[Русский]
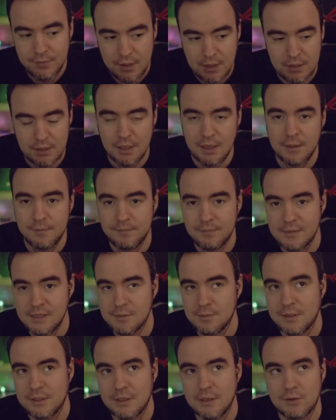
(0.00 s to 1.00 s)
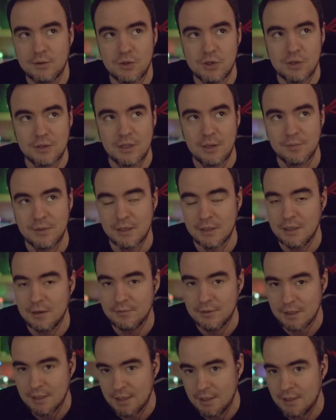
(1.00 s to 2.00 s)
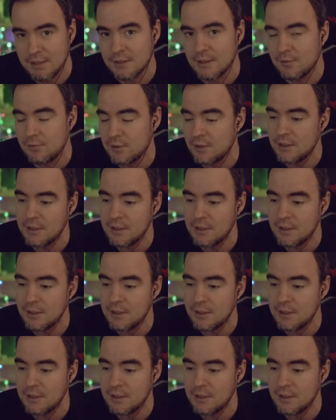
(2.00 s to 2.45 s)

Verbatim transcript: Да, несмотря на то, что там на главных ролях довольно